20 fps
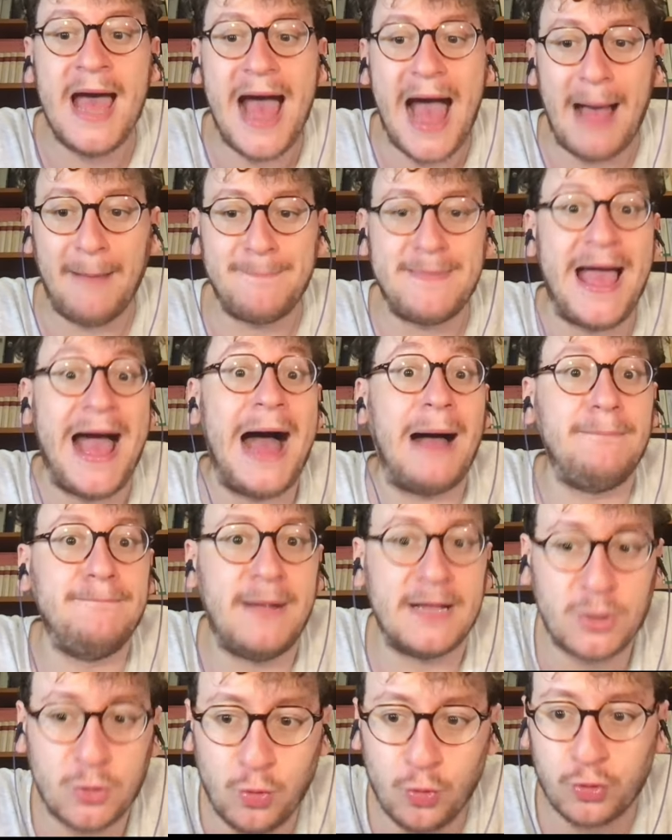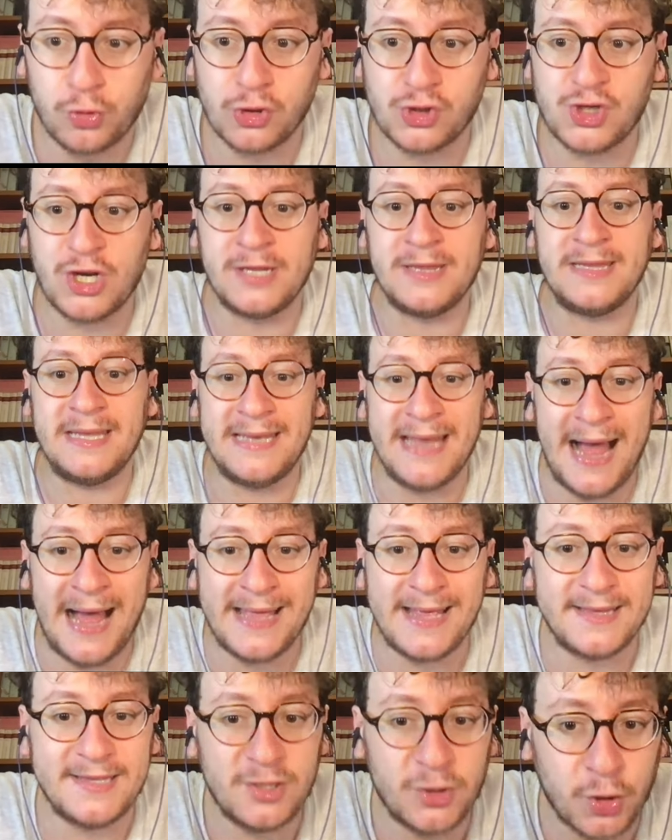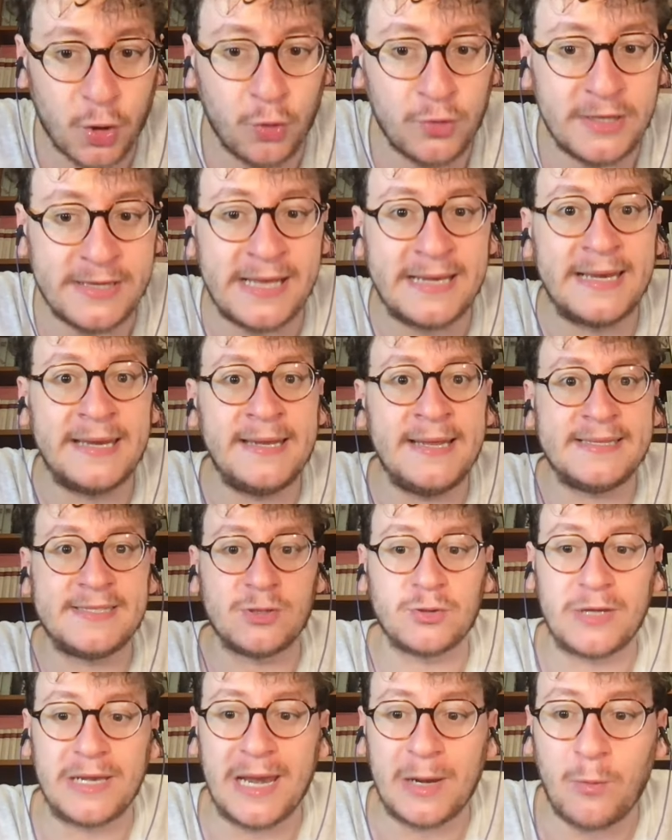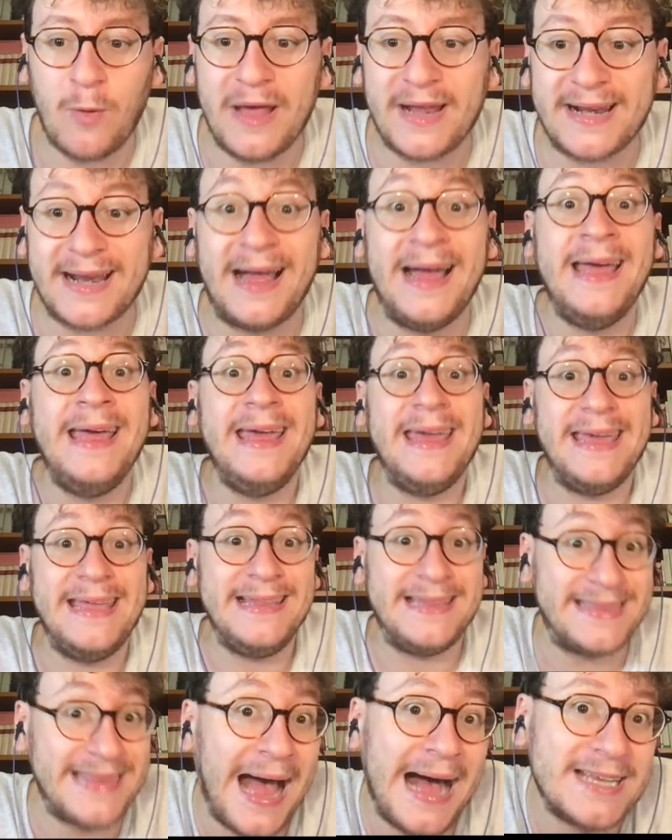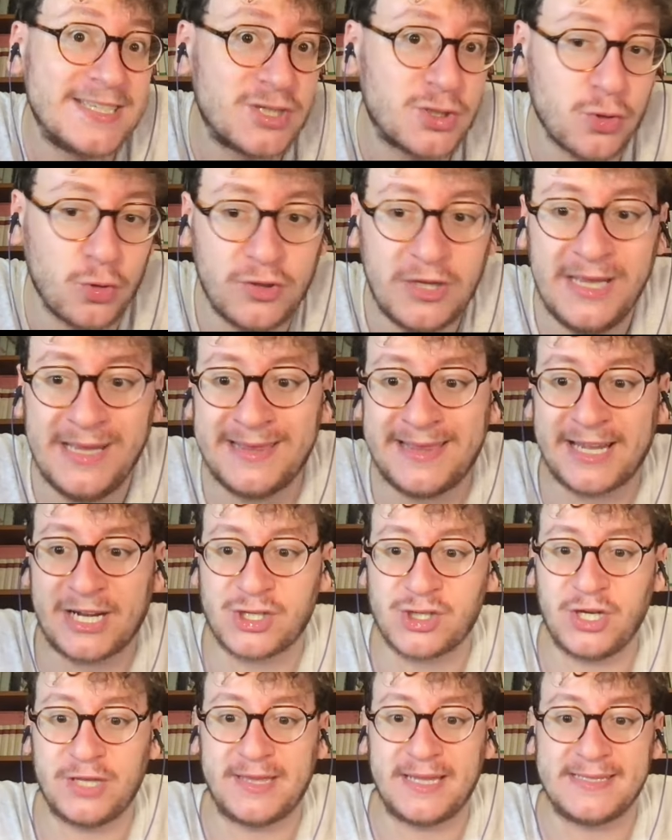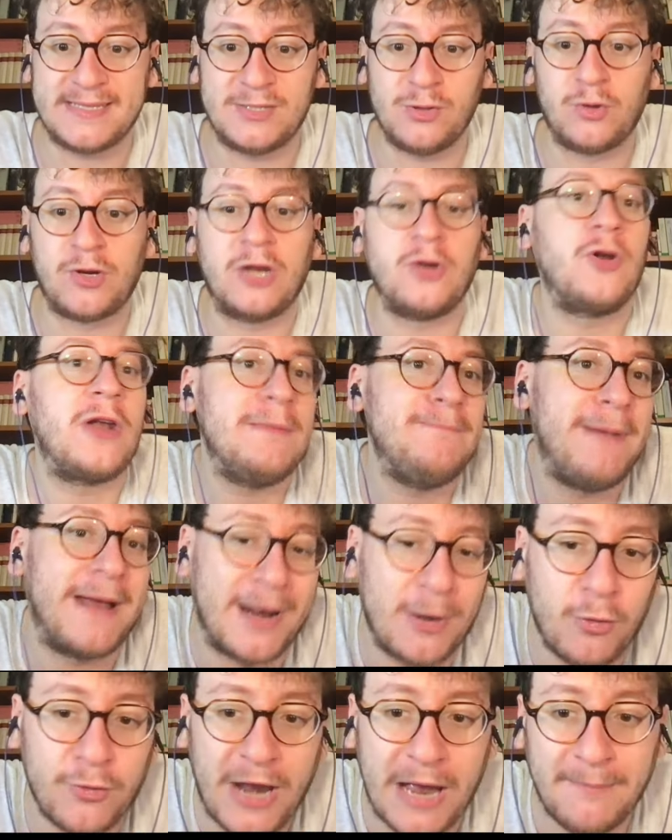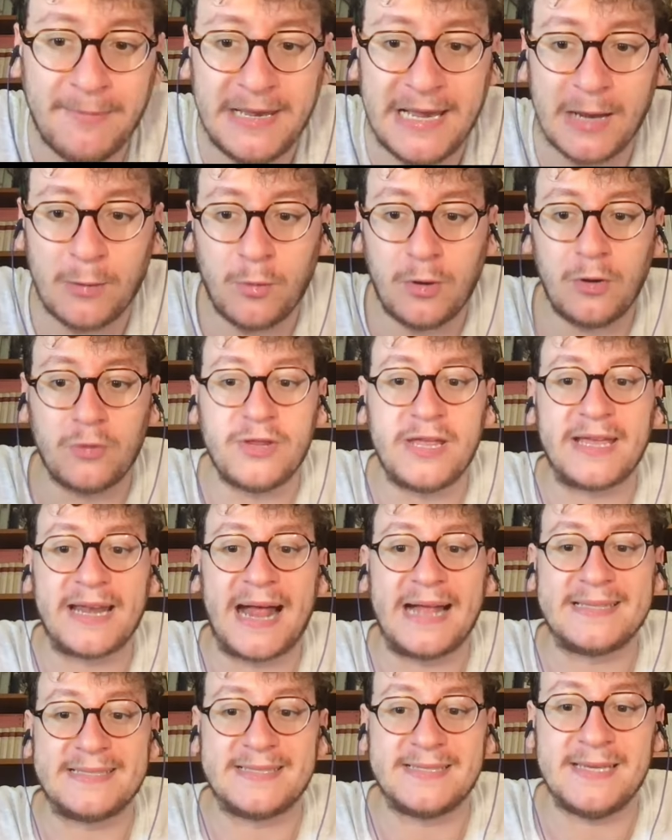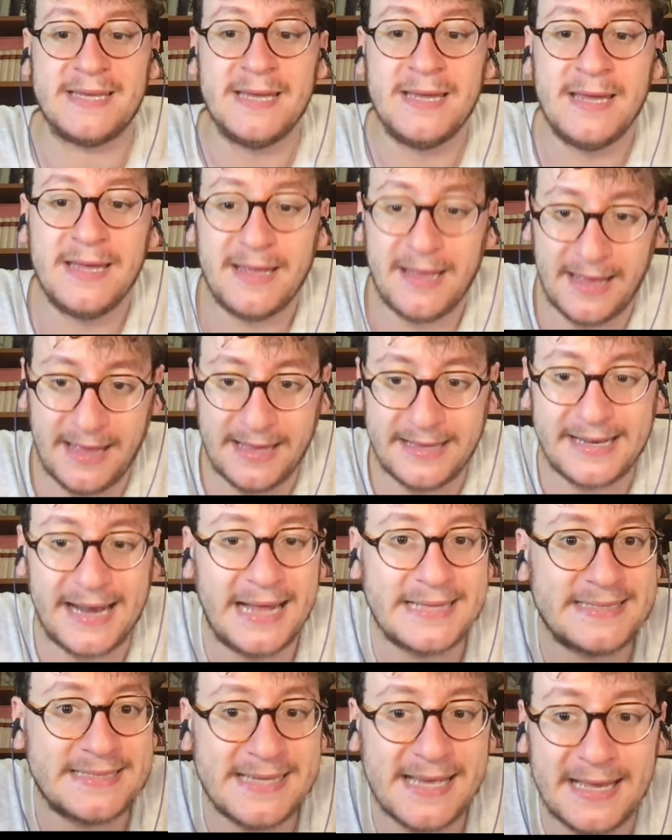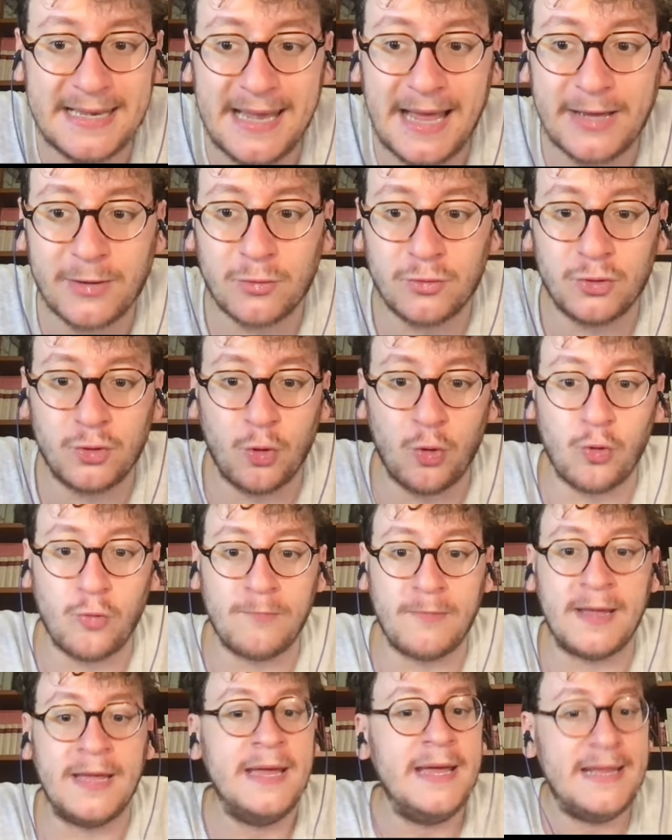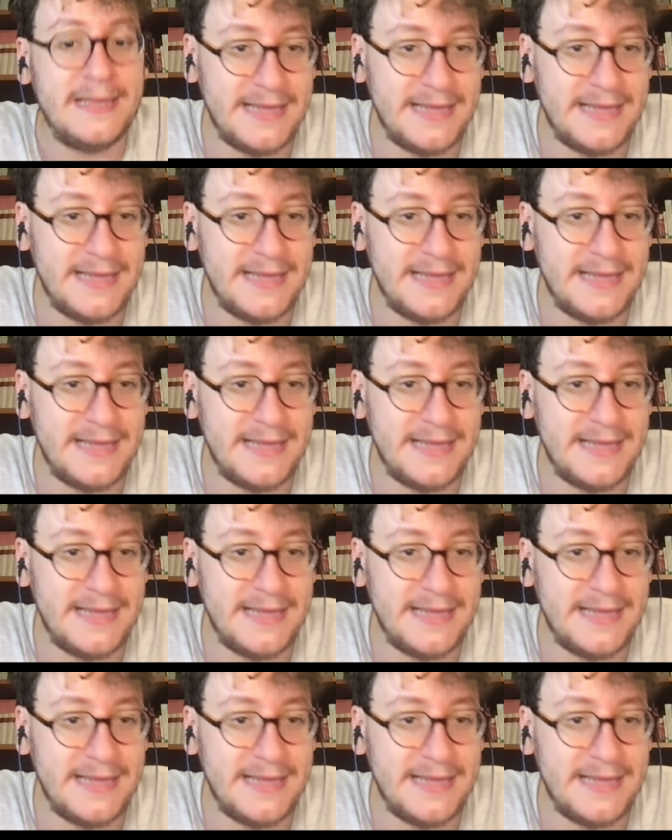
abbia abbattuto centinaia di droni dall'inizio della guerra, il tasso di intercettazione non è paragonabile a quello dei razzi eh, grazie all'Iron Dome.